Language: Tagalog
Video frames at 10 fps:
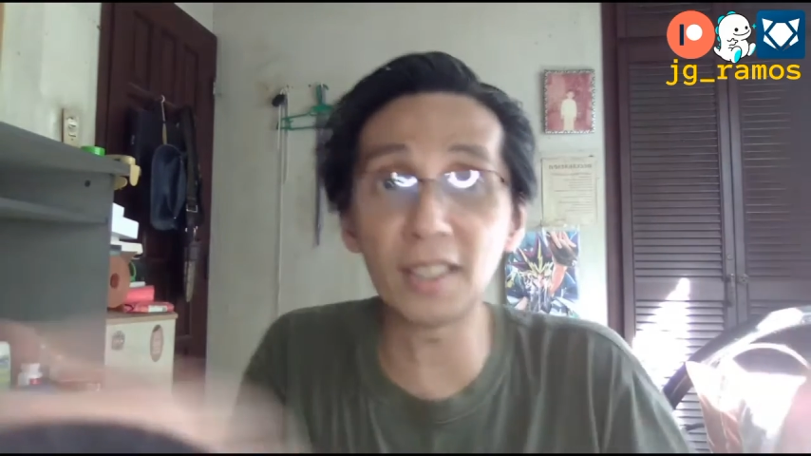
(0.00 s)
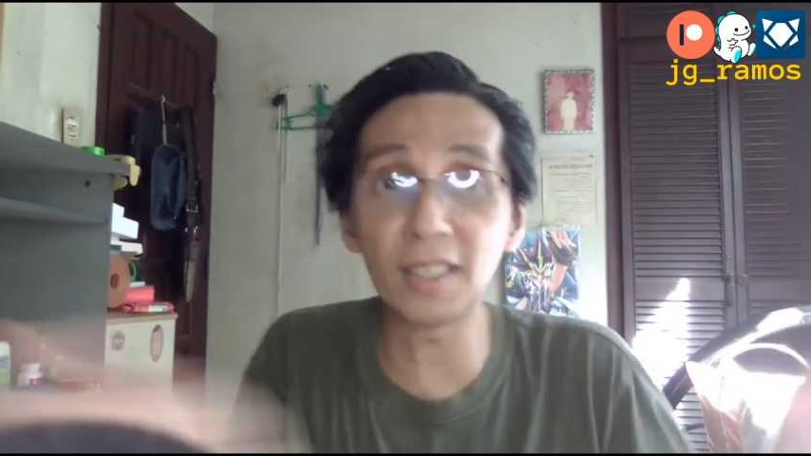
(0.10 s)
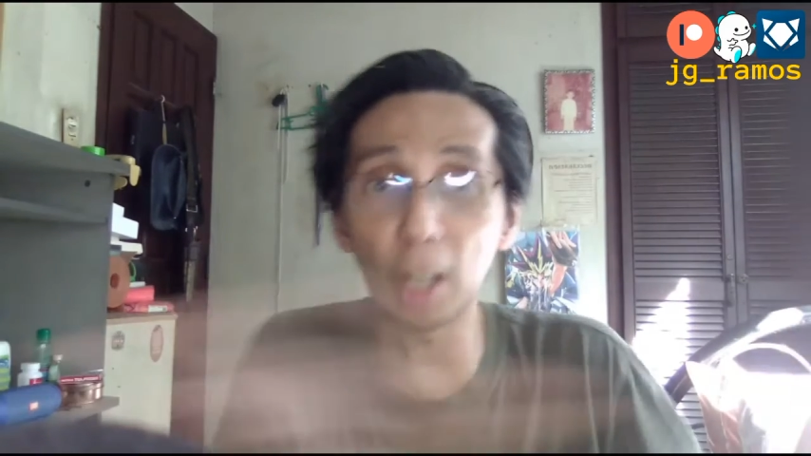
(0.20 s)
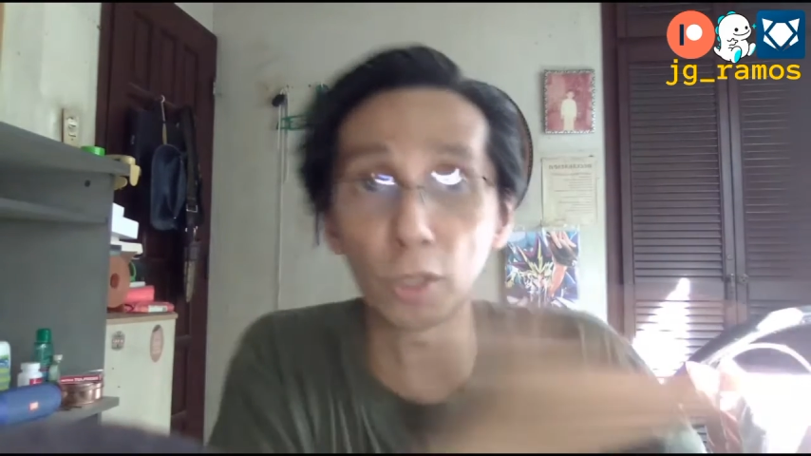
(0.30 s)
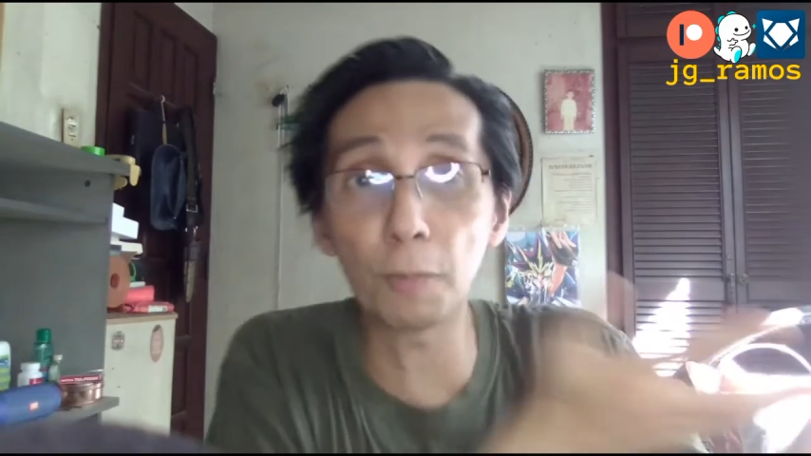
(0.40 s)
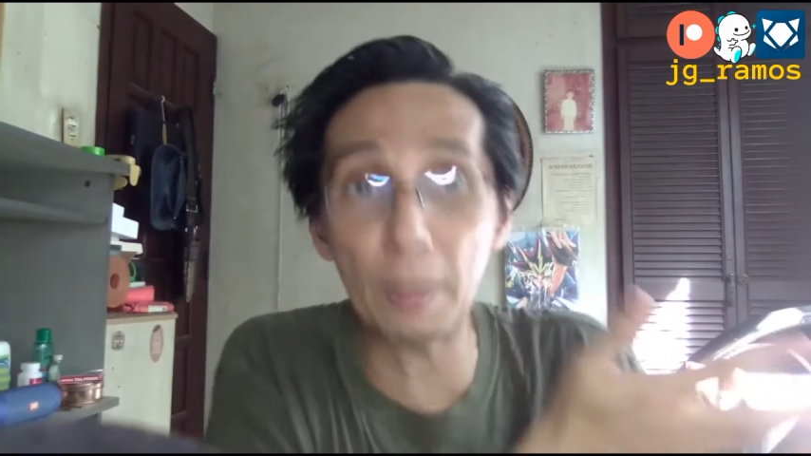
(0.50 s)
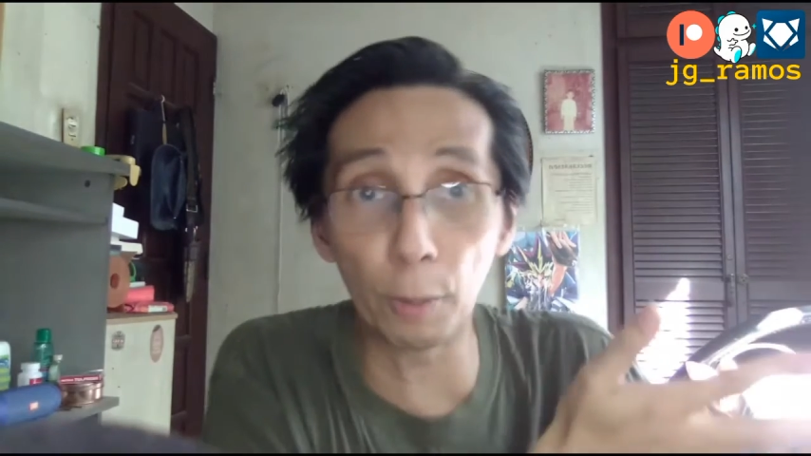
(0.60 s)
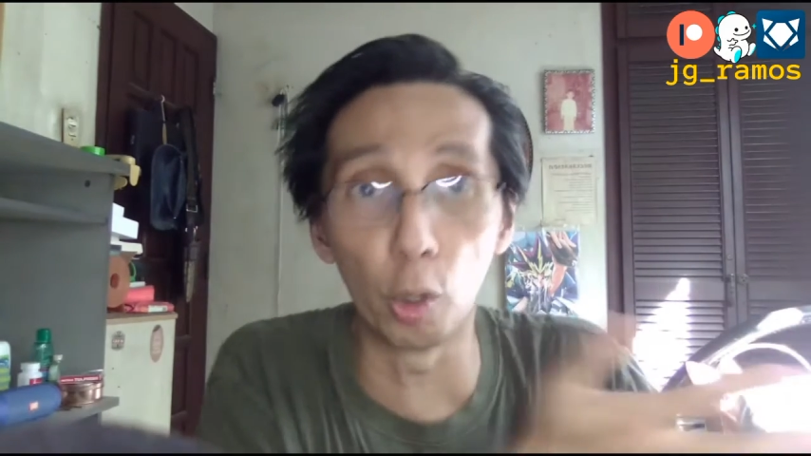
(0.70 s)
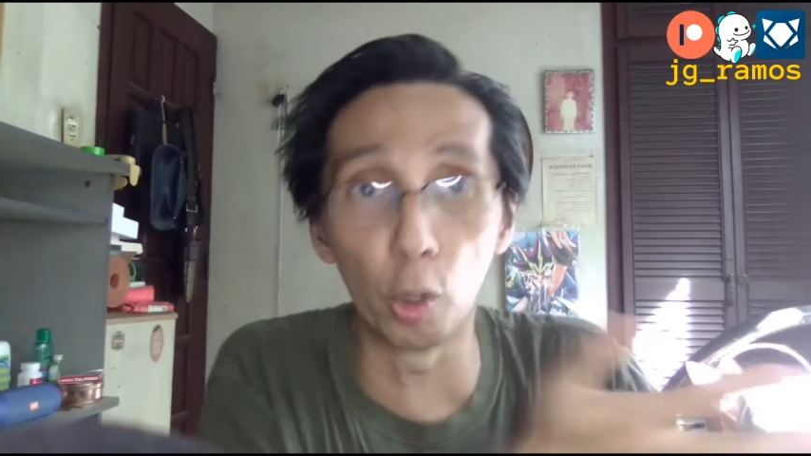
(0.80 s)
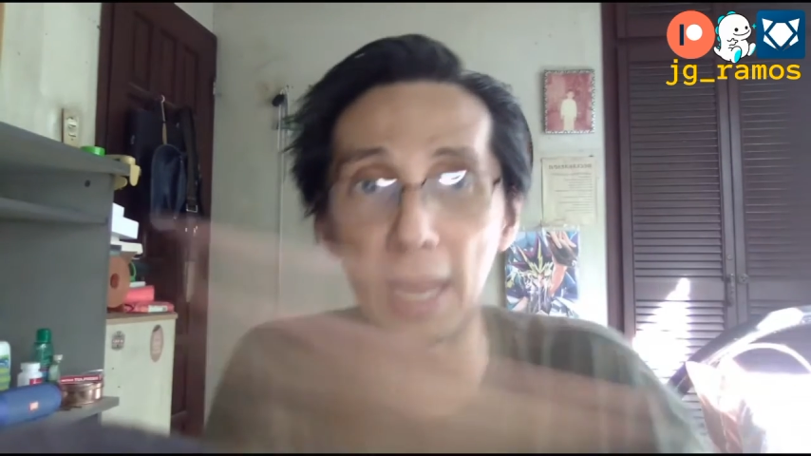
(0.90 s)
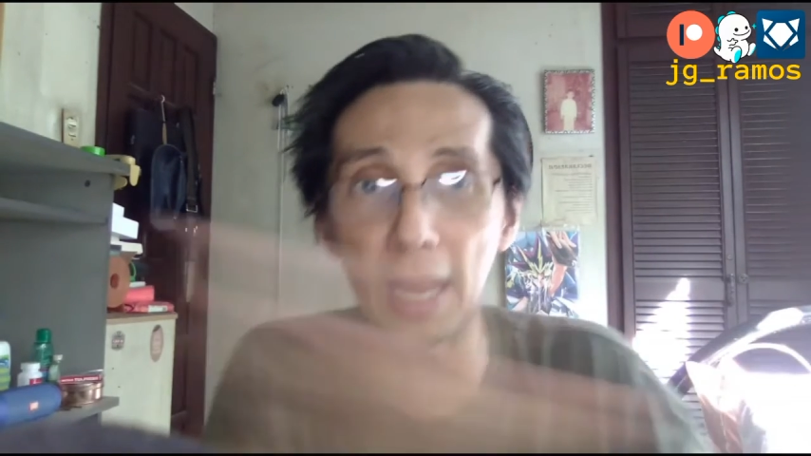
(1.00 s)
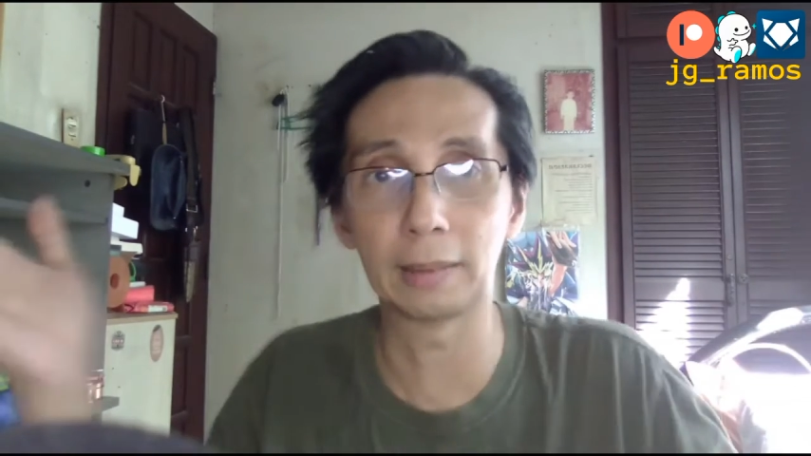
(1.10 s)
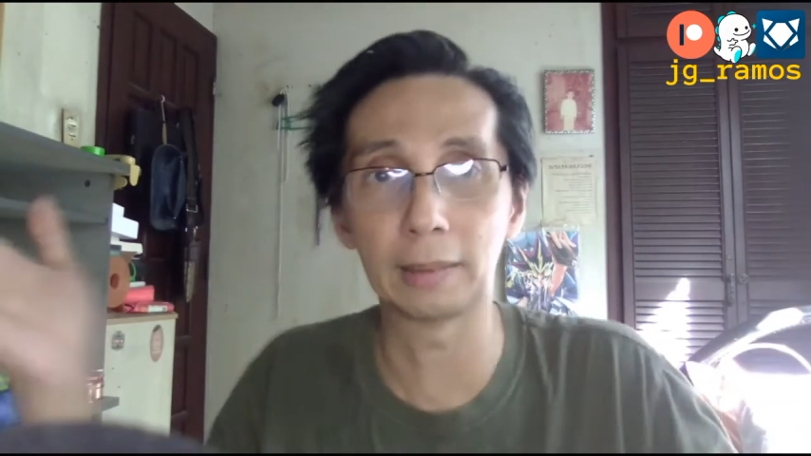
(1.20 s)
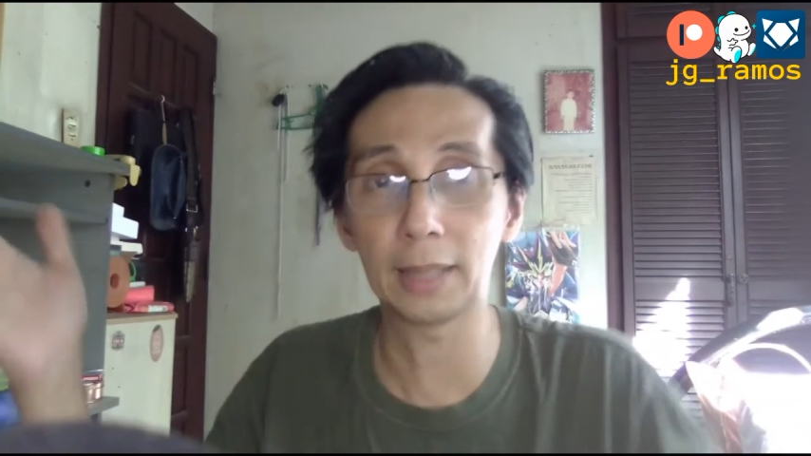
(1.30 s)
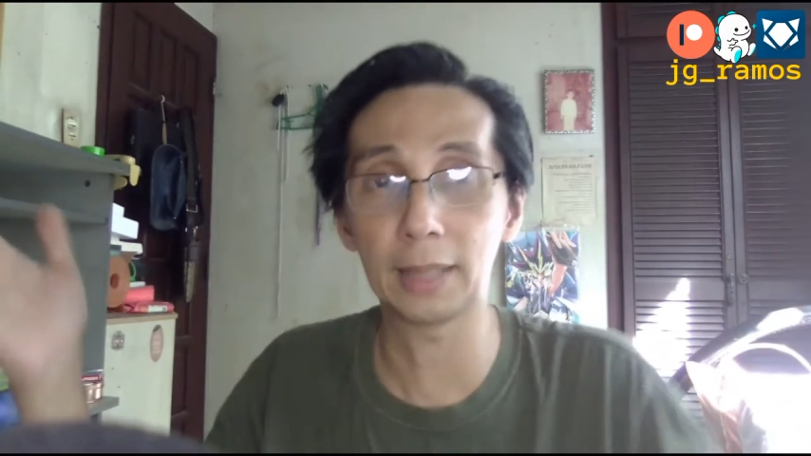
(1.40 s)
send the other people home
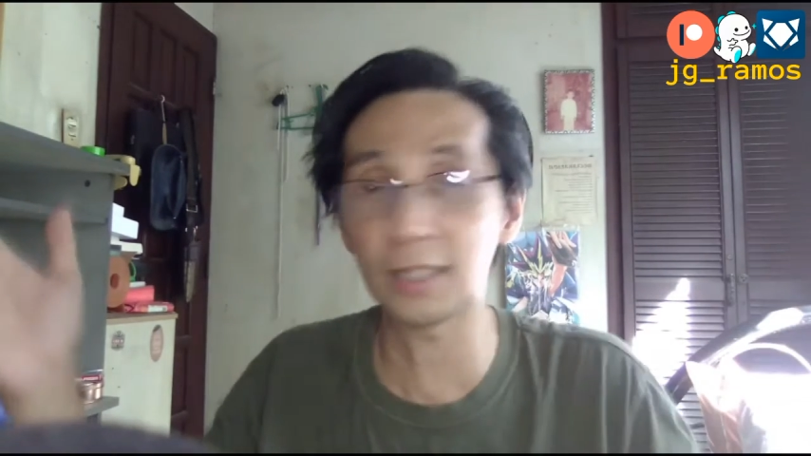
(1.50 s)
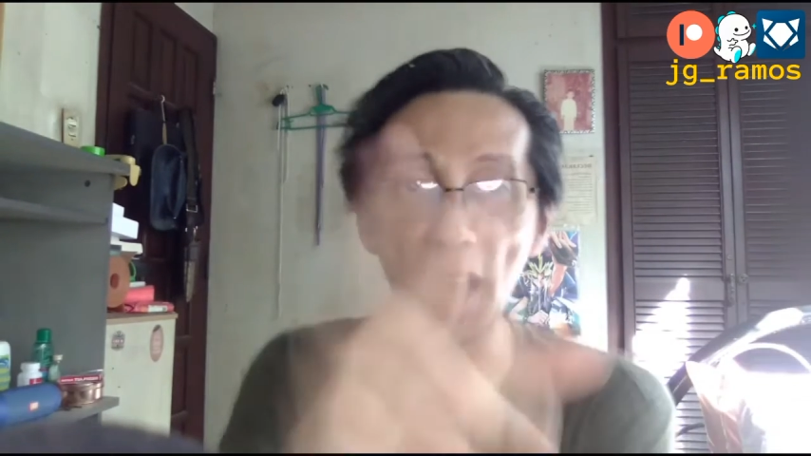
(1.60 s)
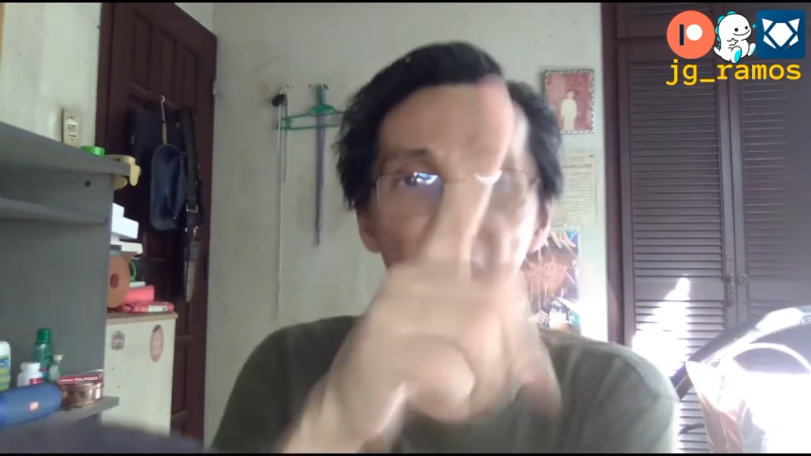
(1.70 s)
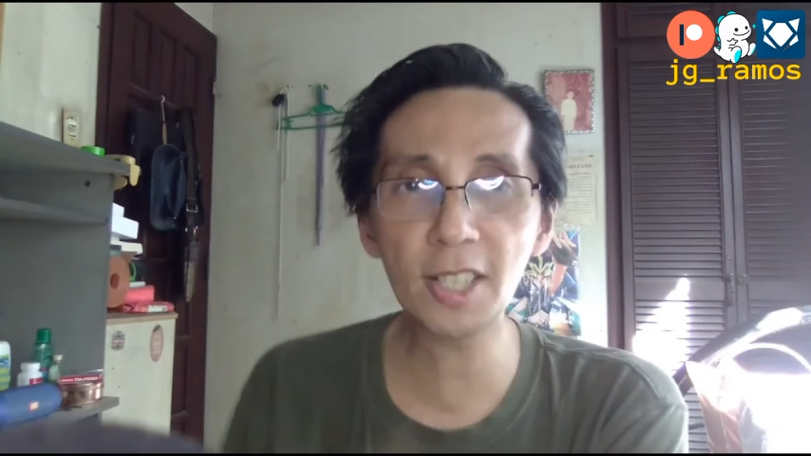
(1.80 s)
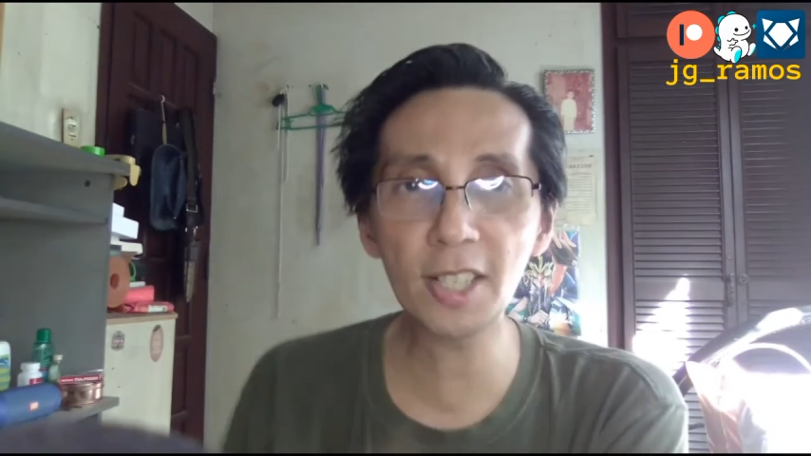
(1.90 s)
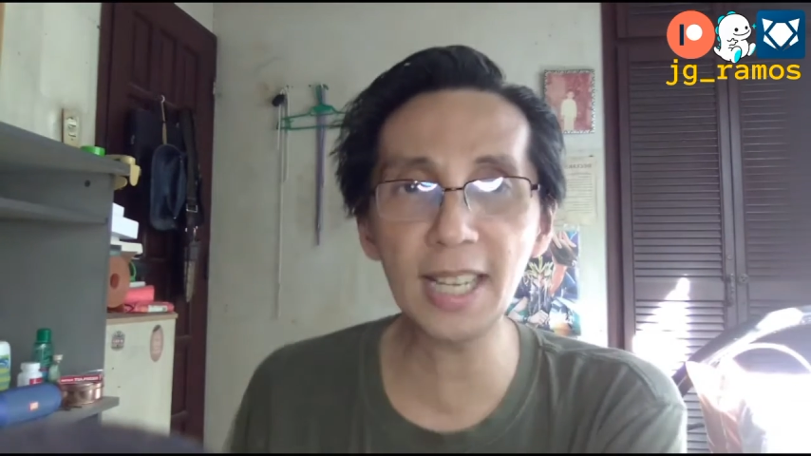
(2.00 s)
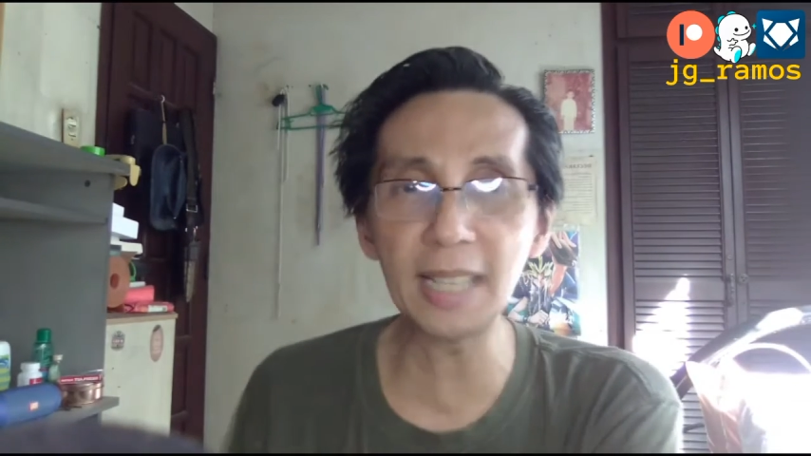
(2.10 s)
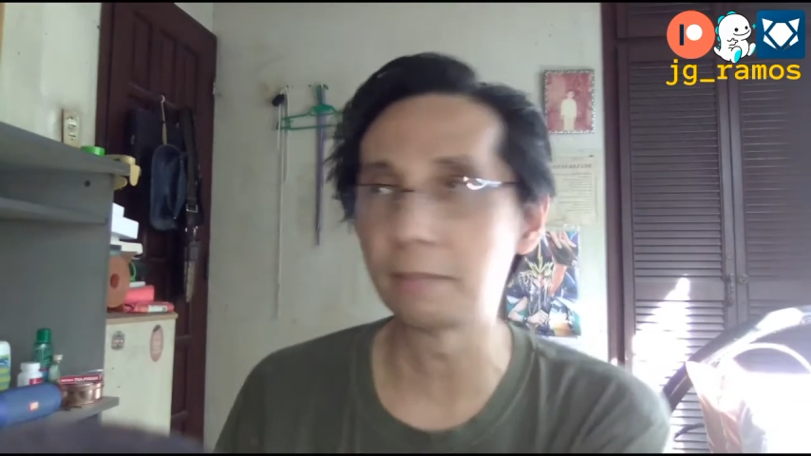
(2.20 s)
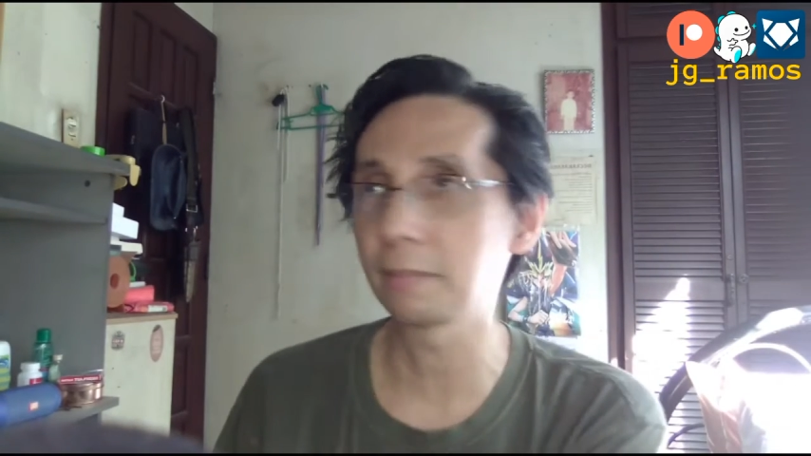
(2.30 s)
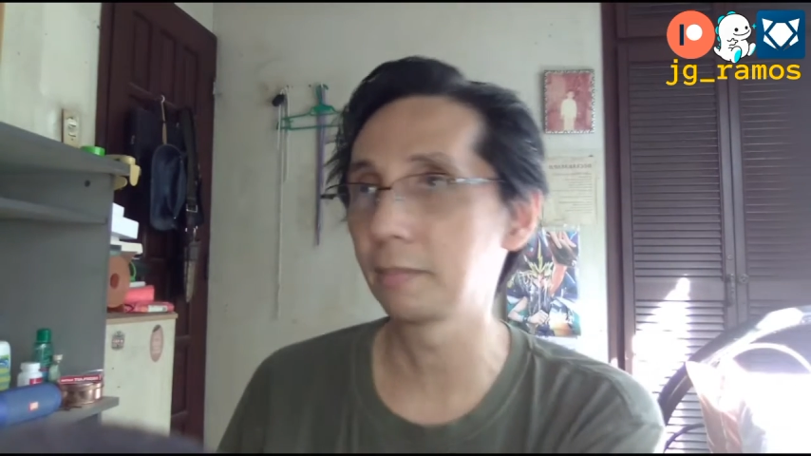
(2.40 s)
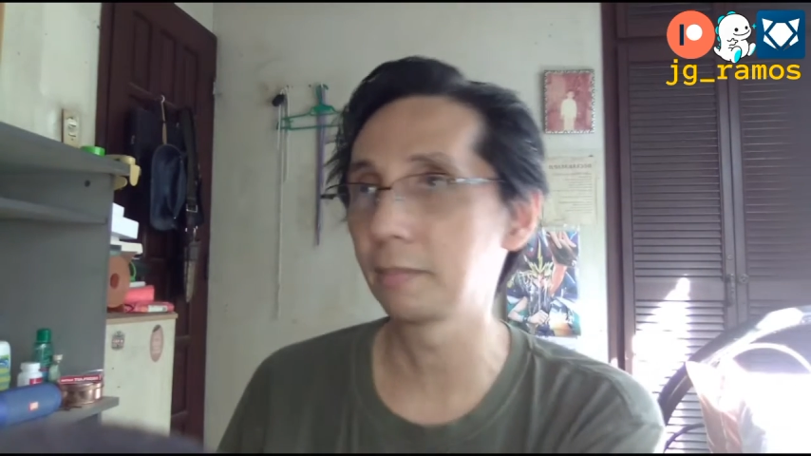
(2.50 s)
na. Final scene.